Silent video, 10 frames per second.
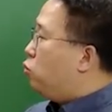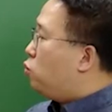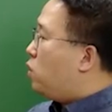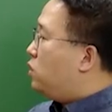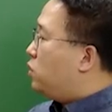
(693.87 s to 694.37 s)

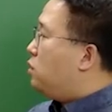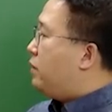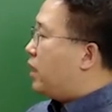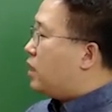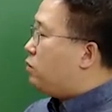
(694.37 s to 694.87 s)
효과적인
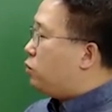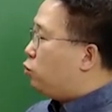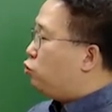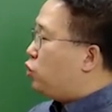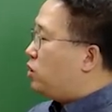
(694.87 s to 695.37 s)
마케팅
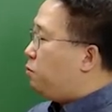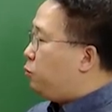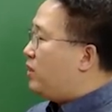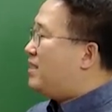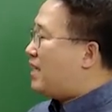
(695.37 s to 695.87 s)
활동을 수행하는 데
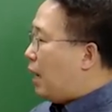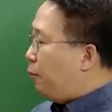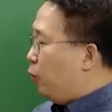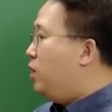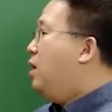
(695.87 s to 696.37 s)
필요한
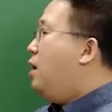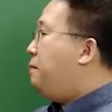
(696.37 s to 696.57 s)
자본,